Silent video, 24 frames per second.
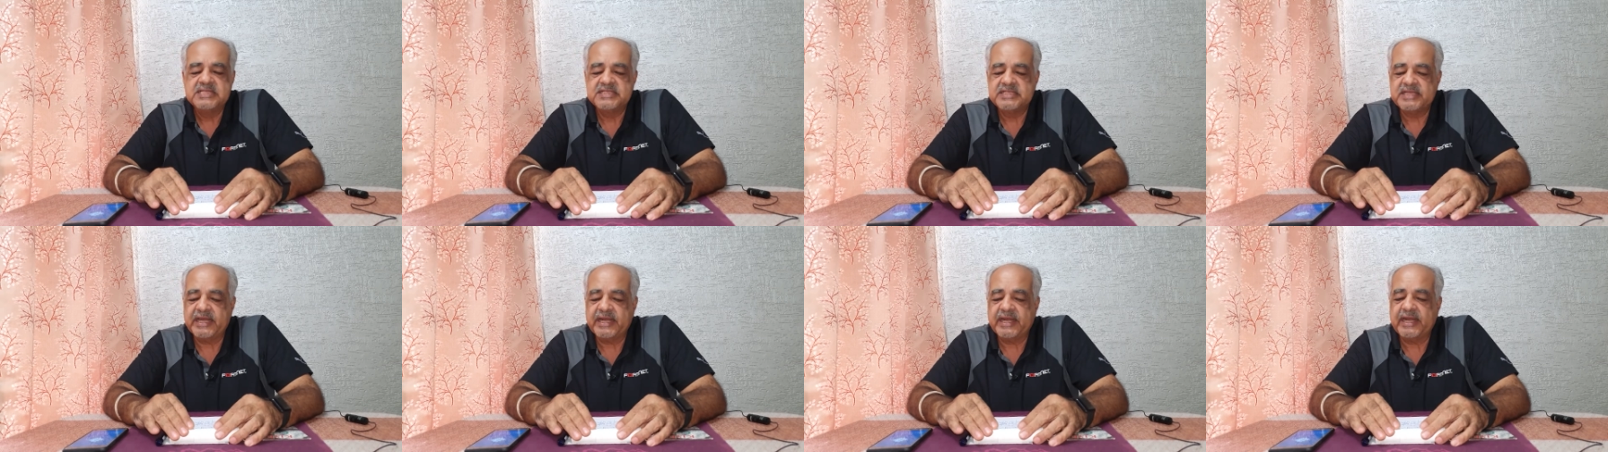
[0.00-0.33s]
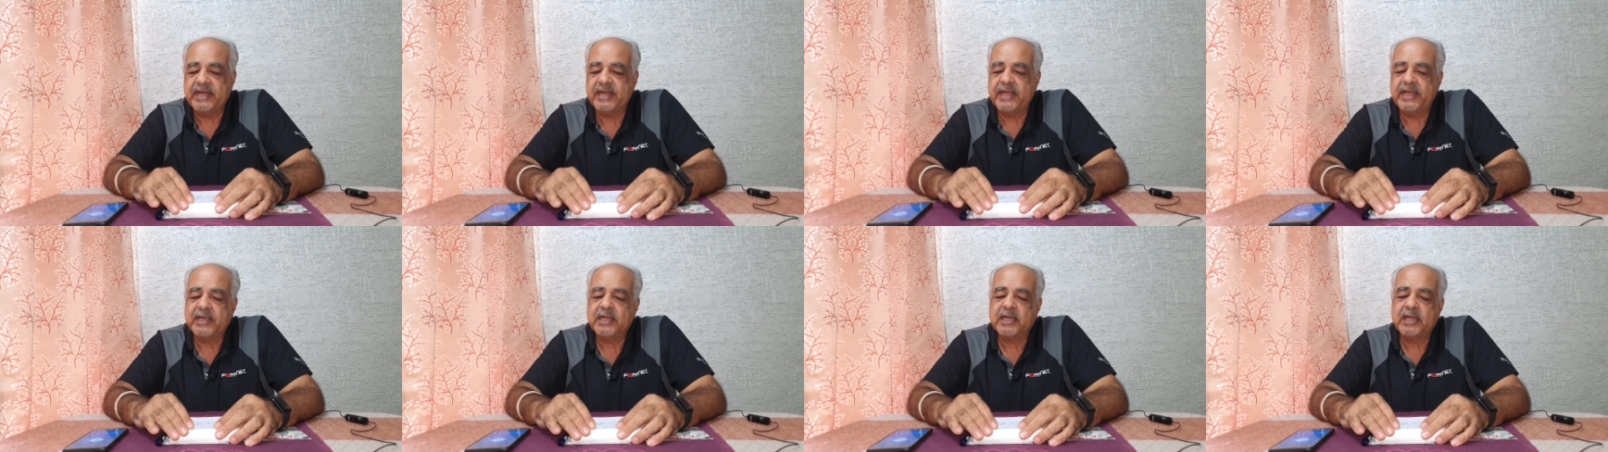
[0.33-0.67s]

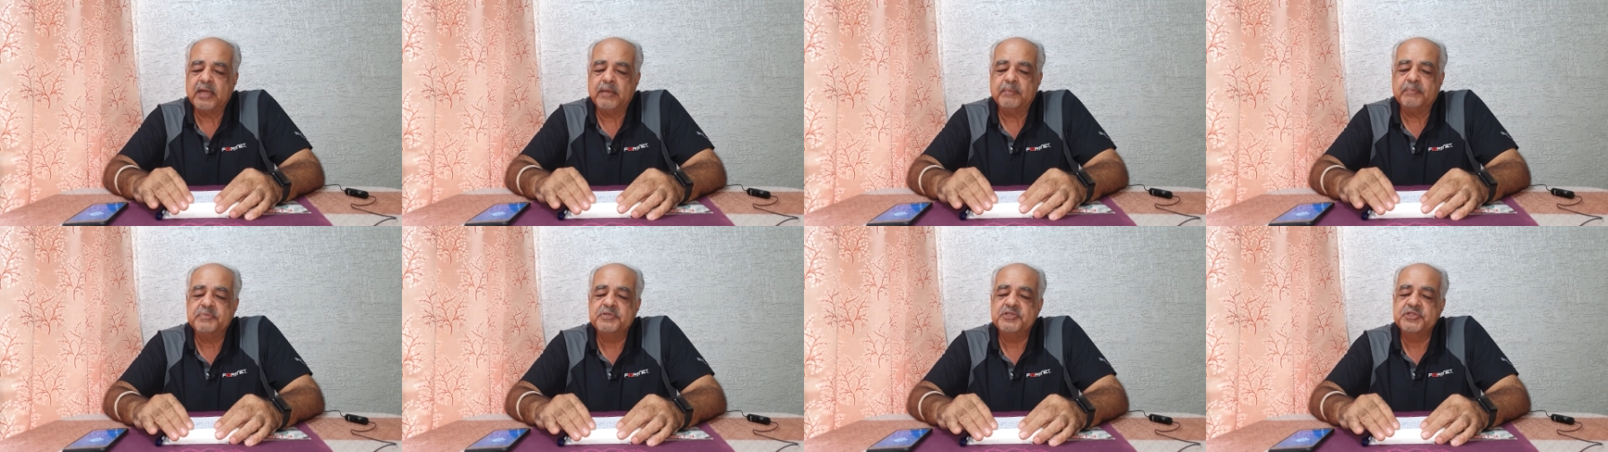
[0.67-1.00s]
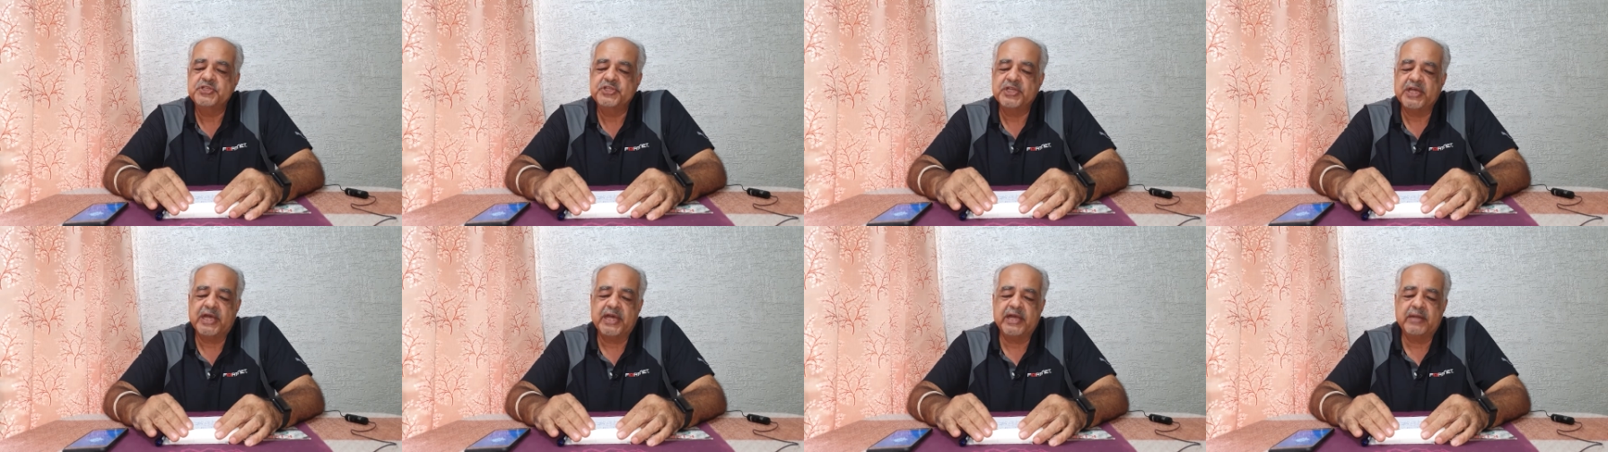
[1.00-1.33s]
सेरेलैक आप
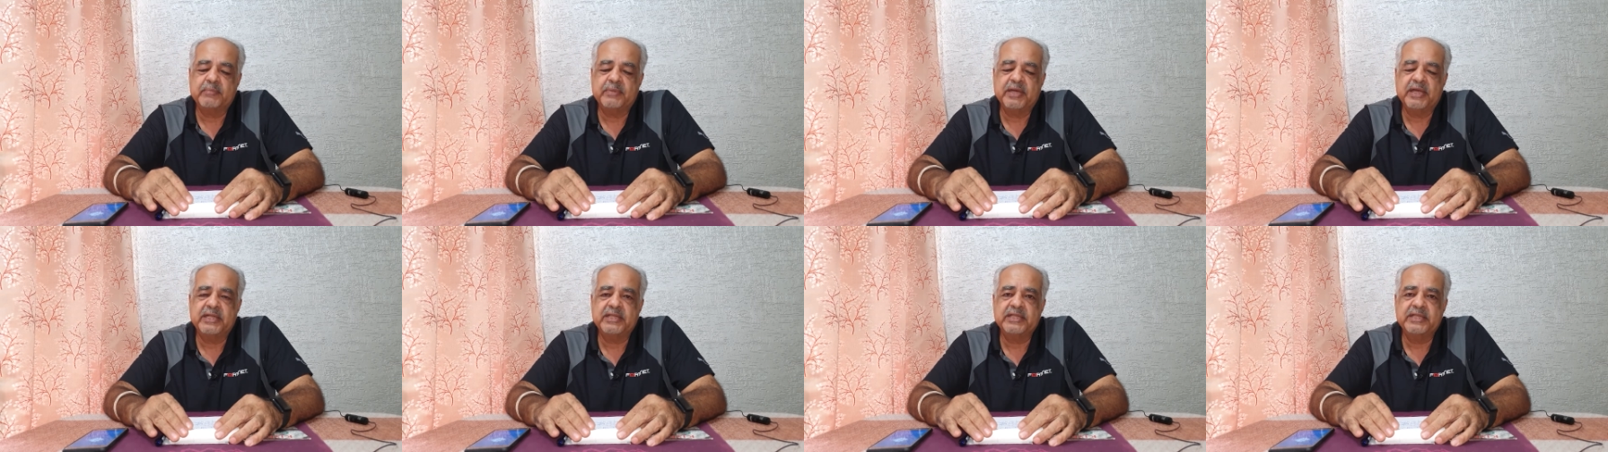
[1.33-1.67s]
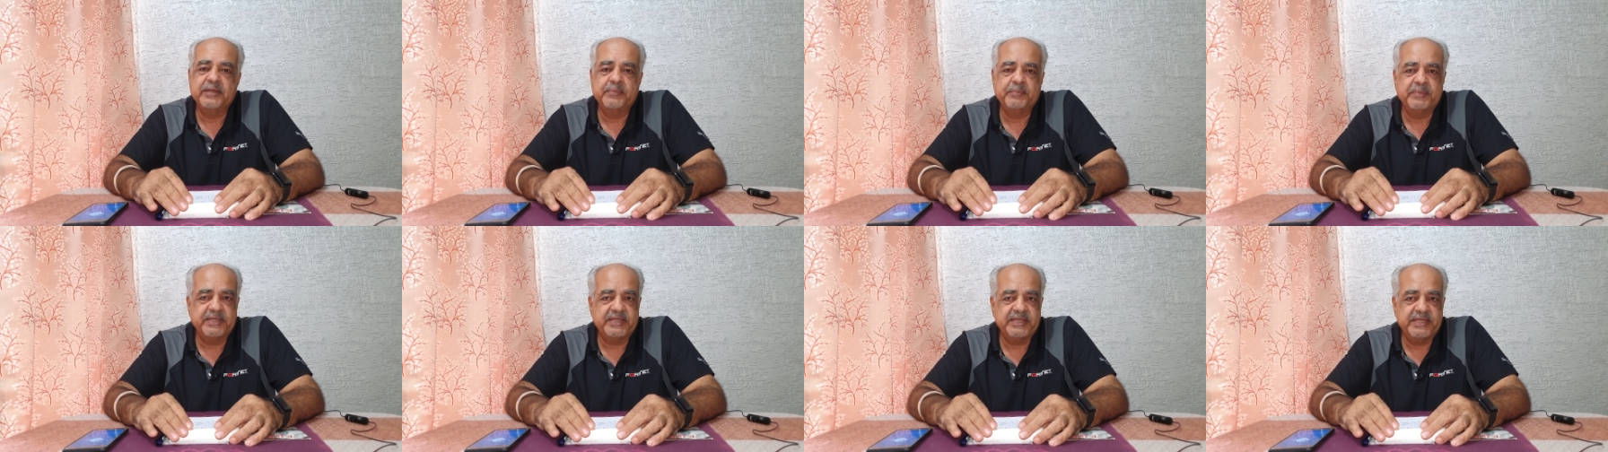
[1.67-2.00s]
चार बार
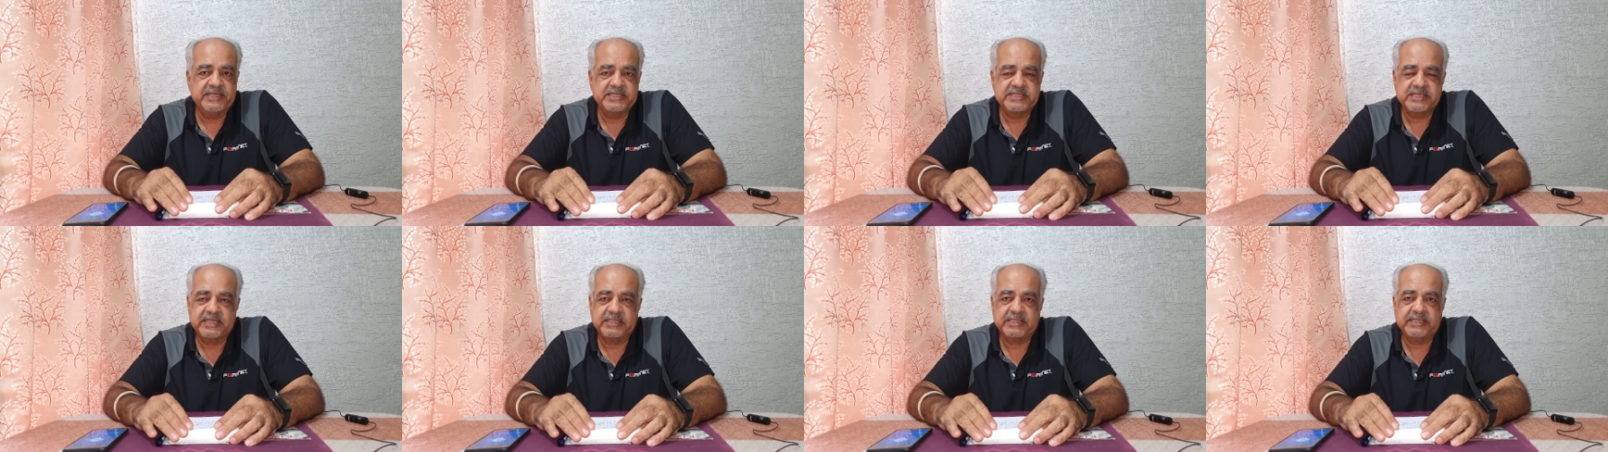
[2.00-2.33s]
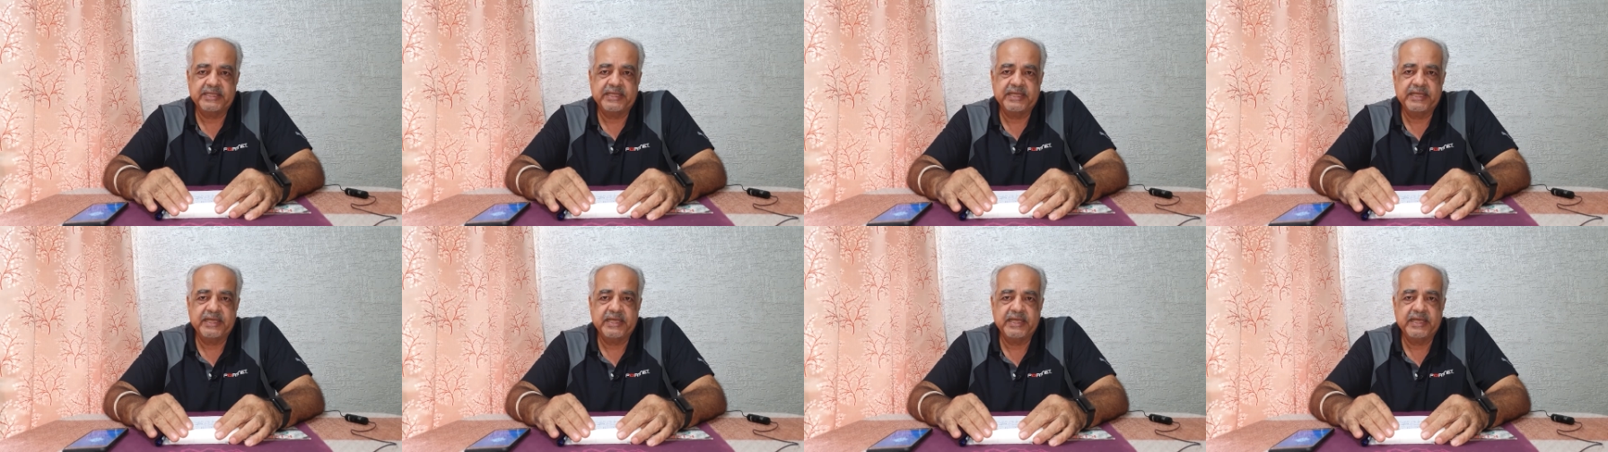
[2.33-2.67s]
दिन में दे
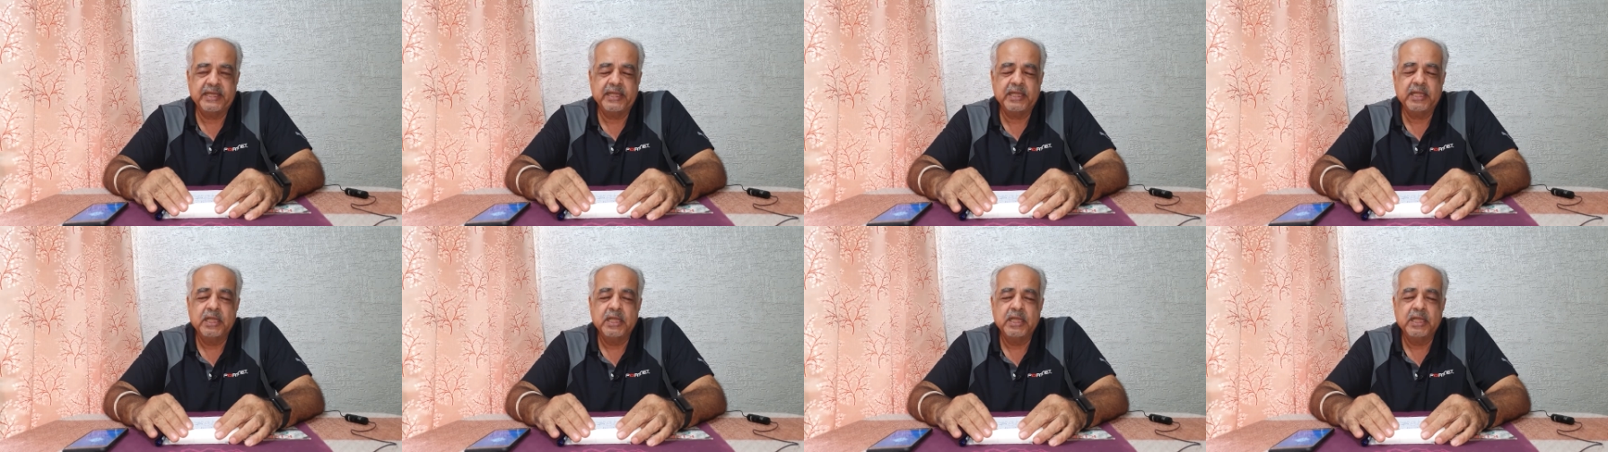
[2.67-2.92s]
सकते हैं